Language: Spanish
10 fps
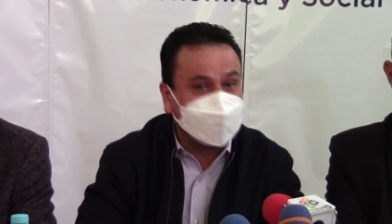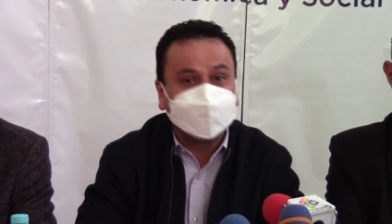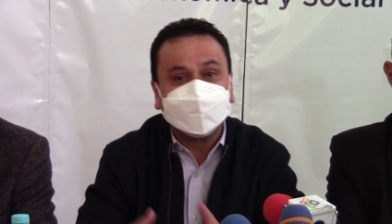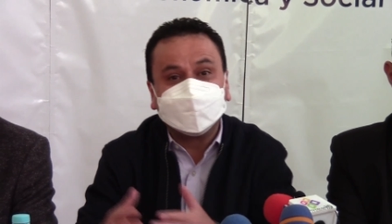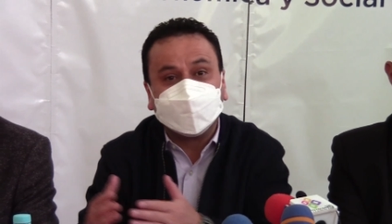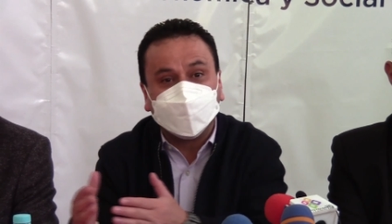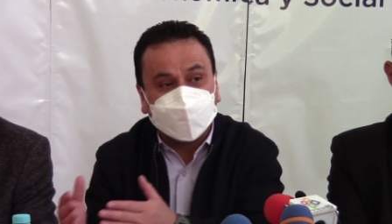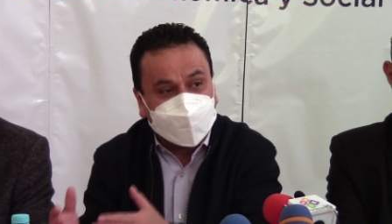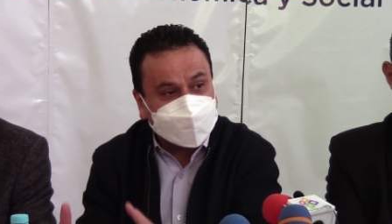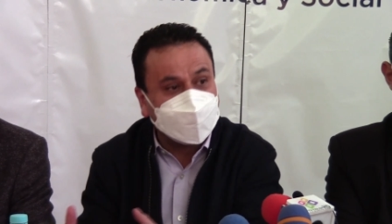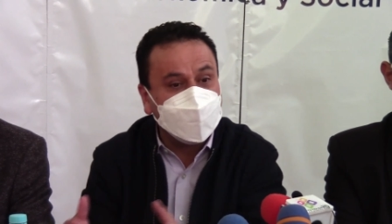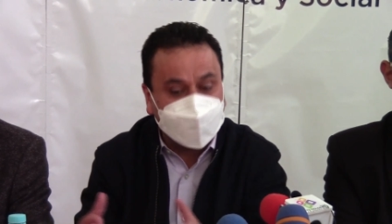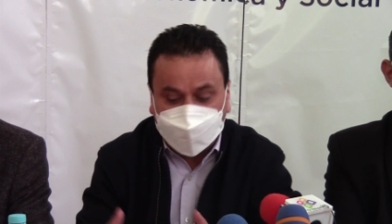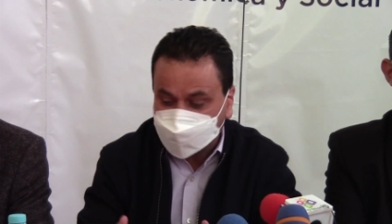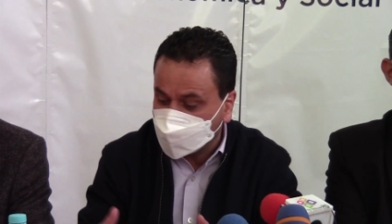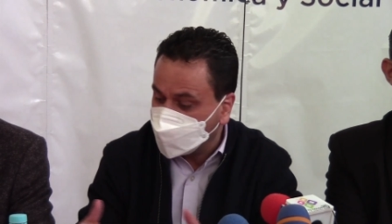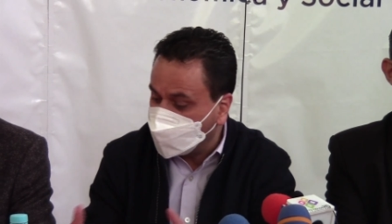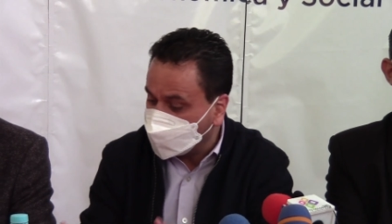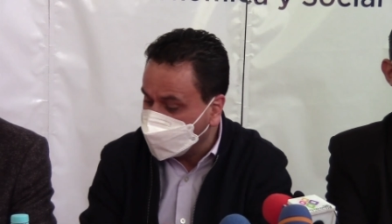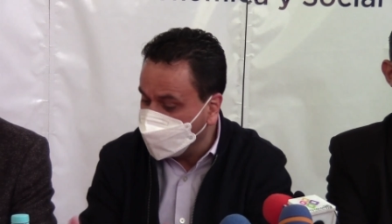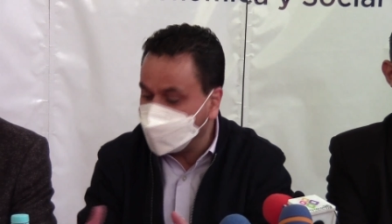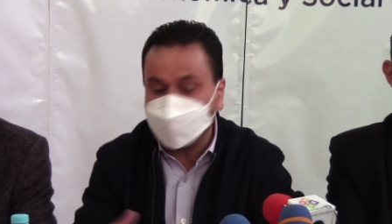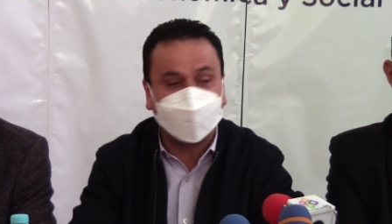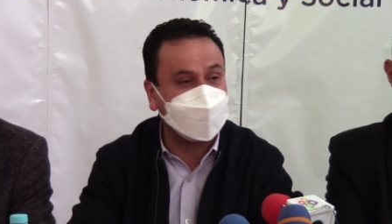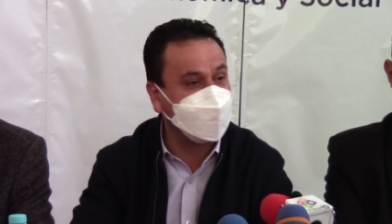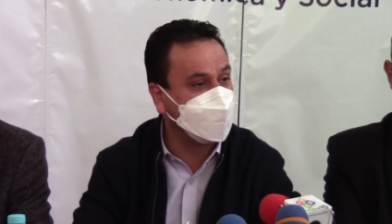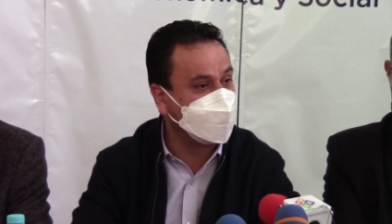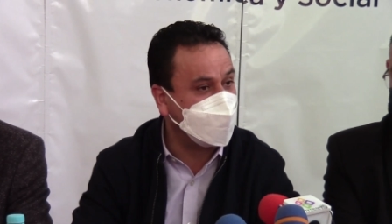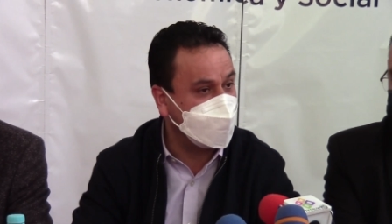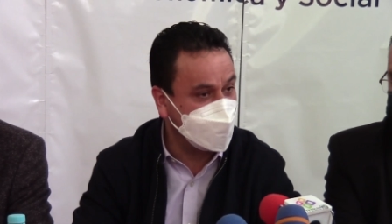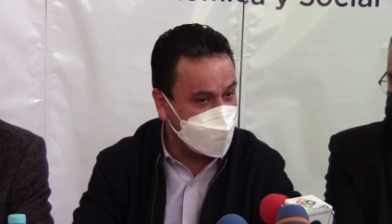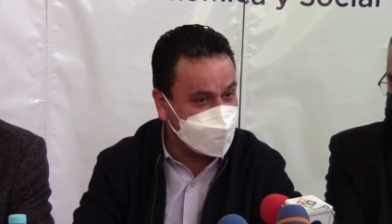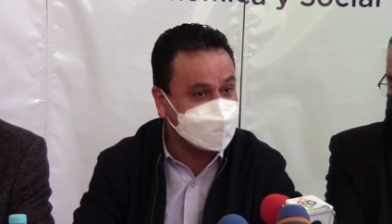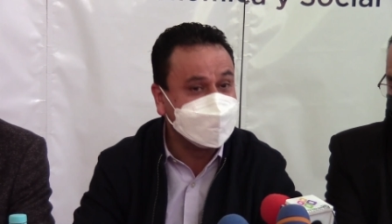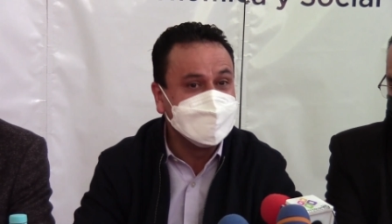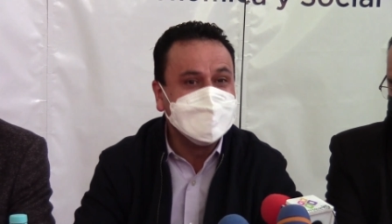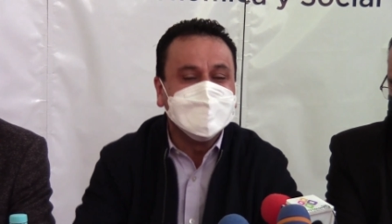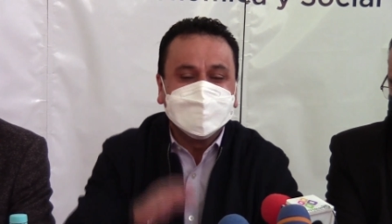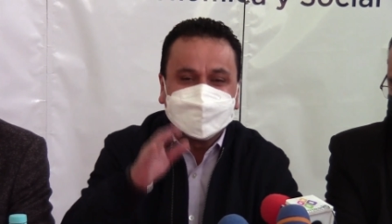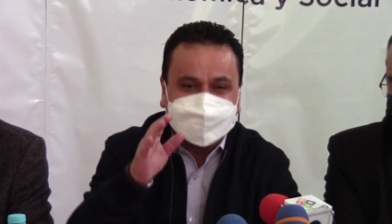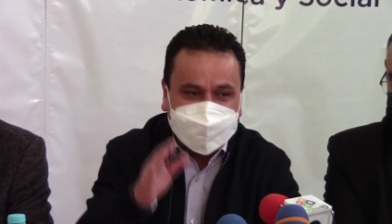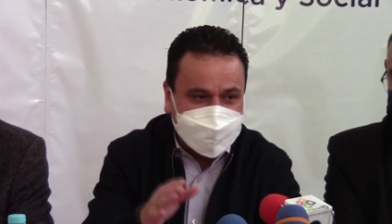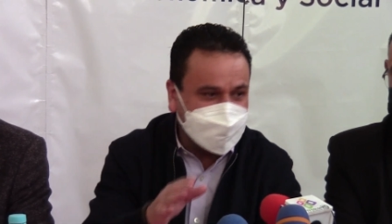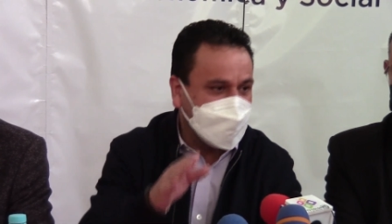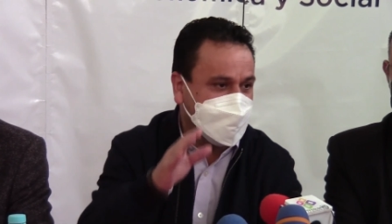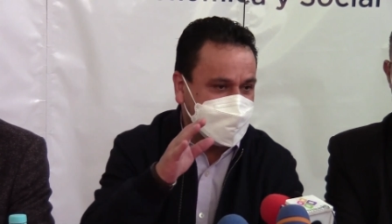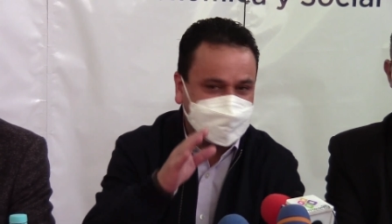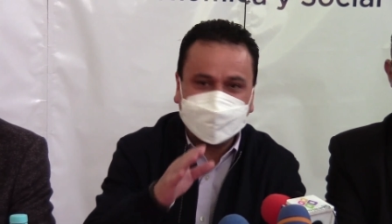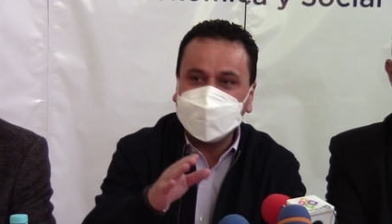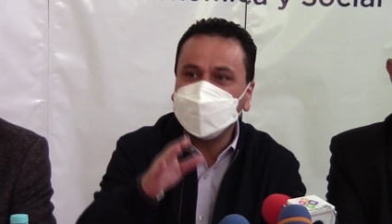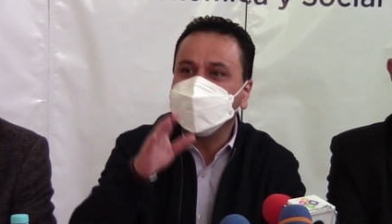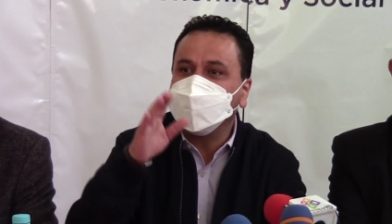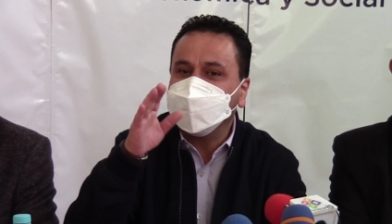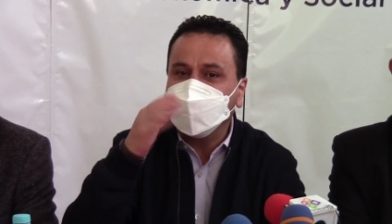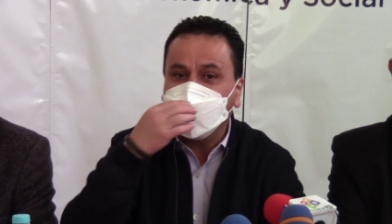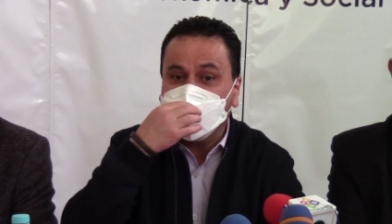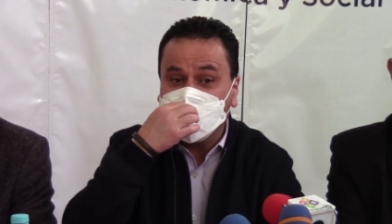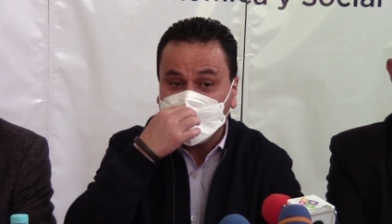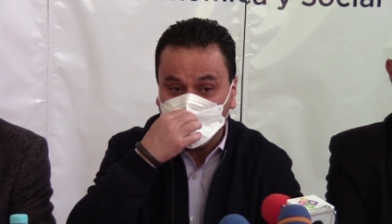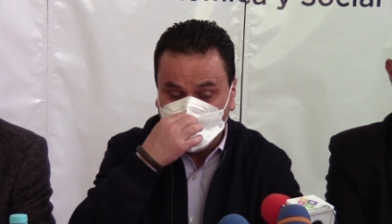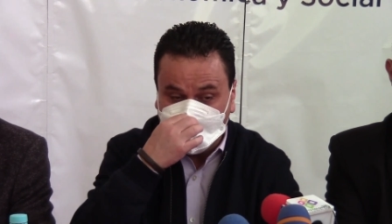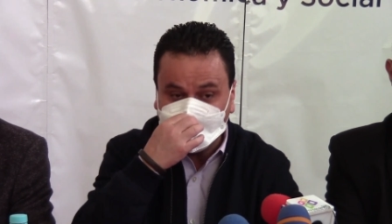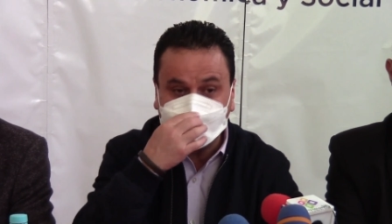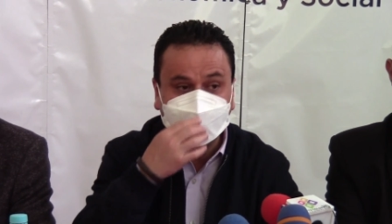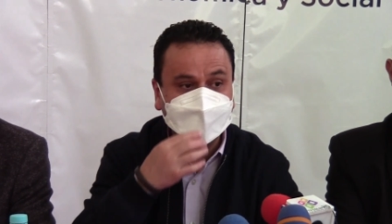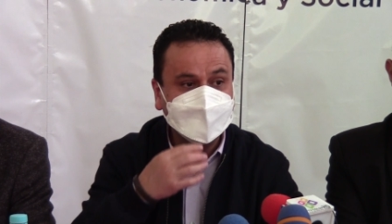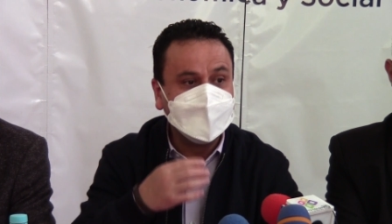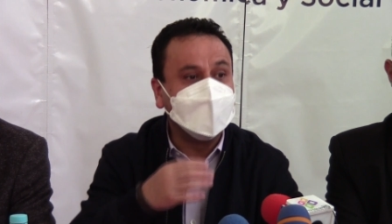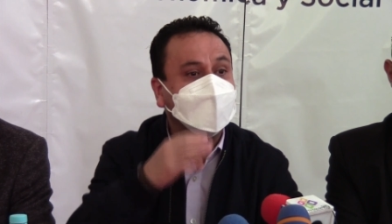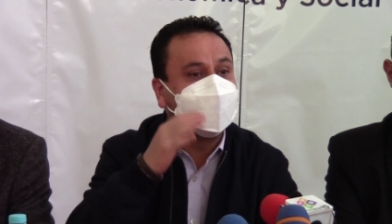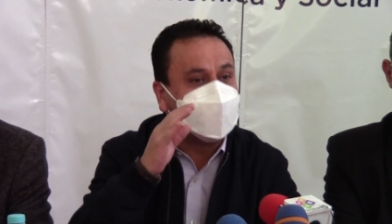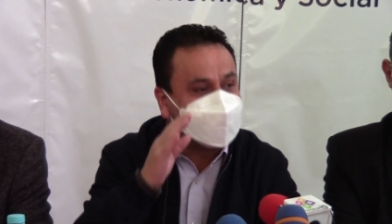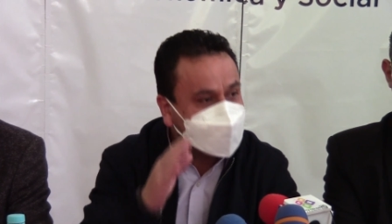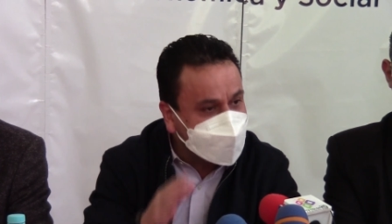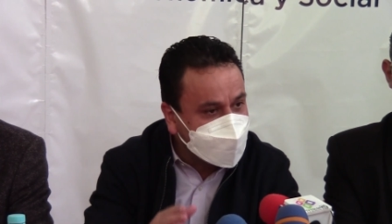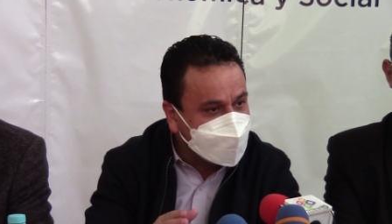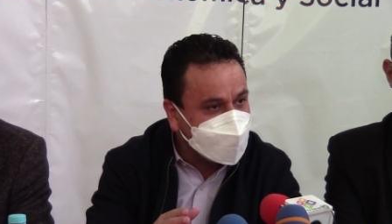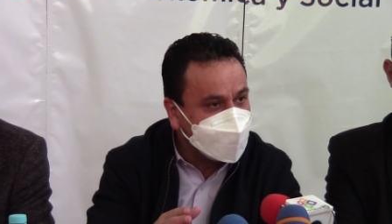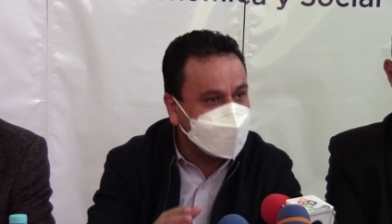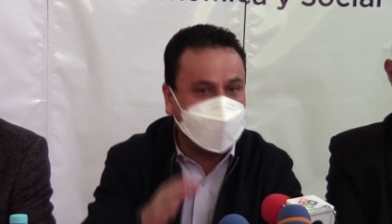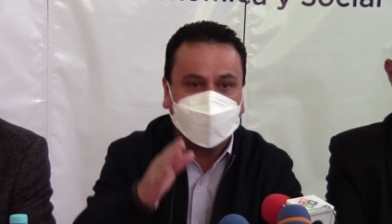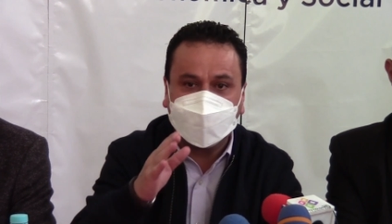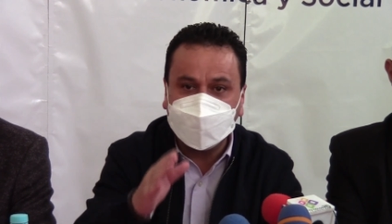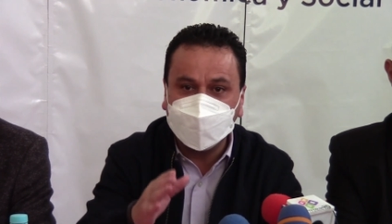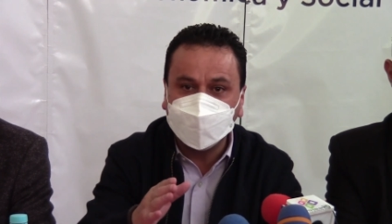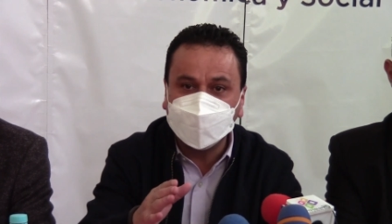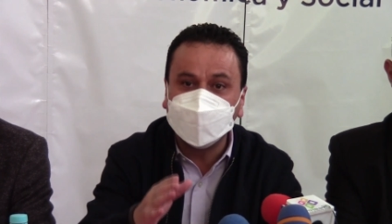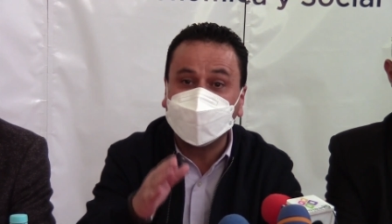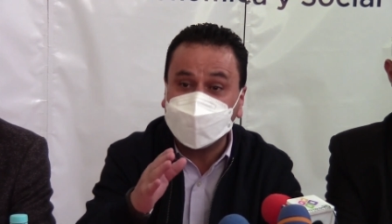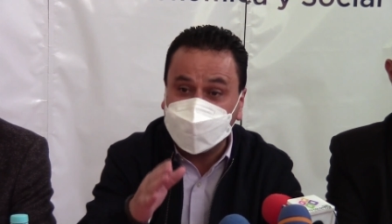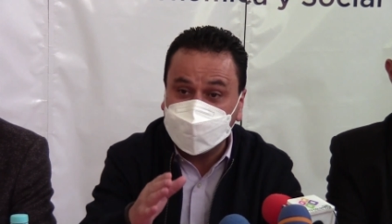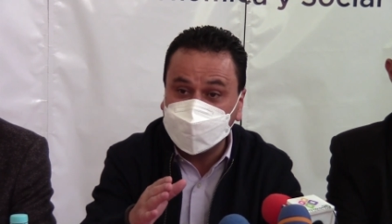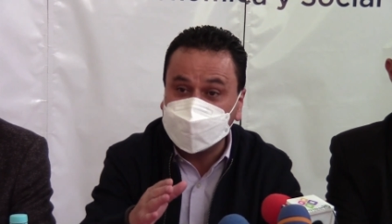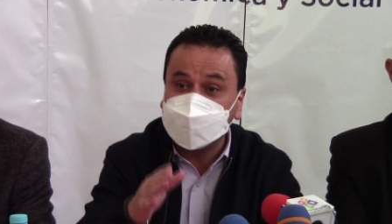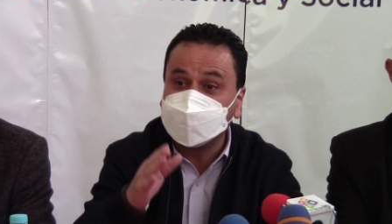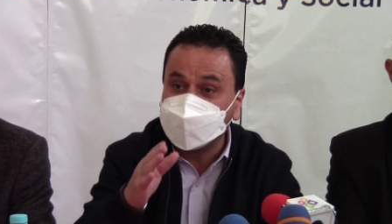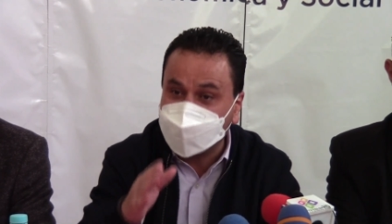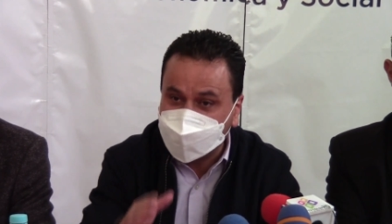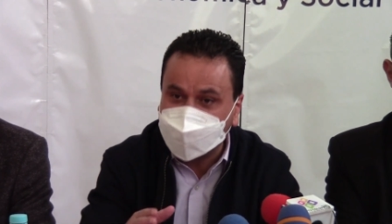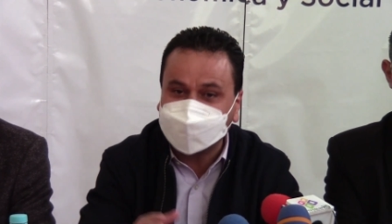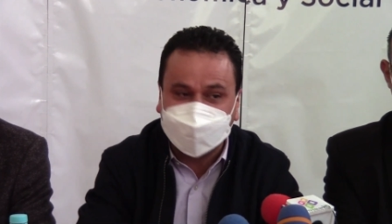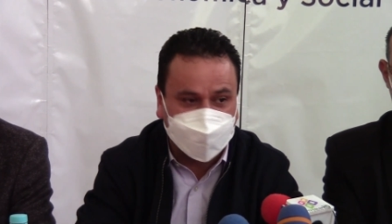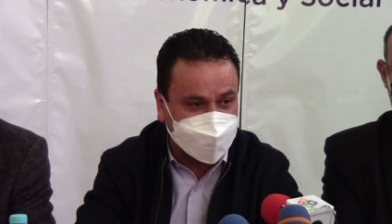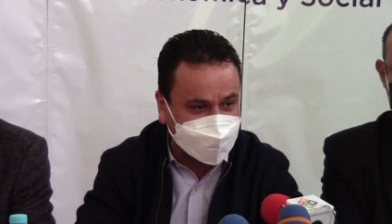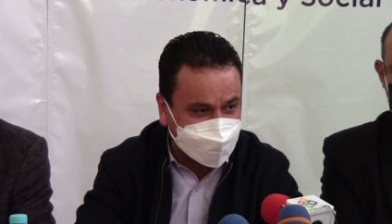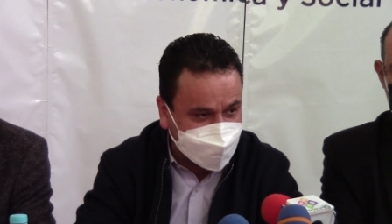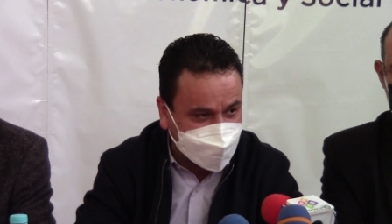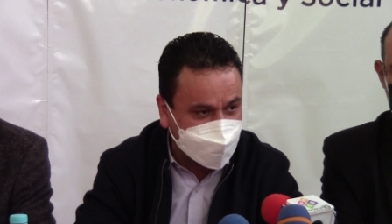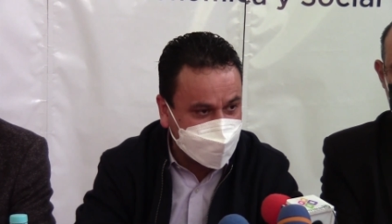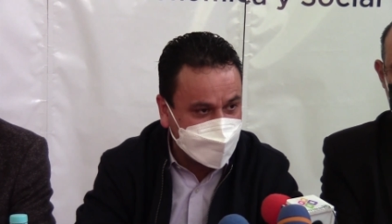de las instituciones públicas, como lo que hoy firmaremos con aduanas, sea canalizado de manera adecuada, eficiente para aquellos ciudadanos y ciudadanas que lo necesiten.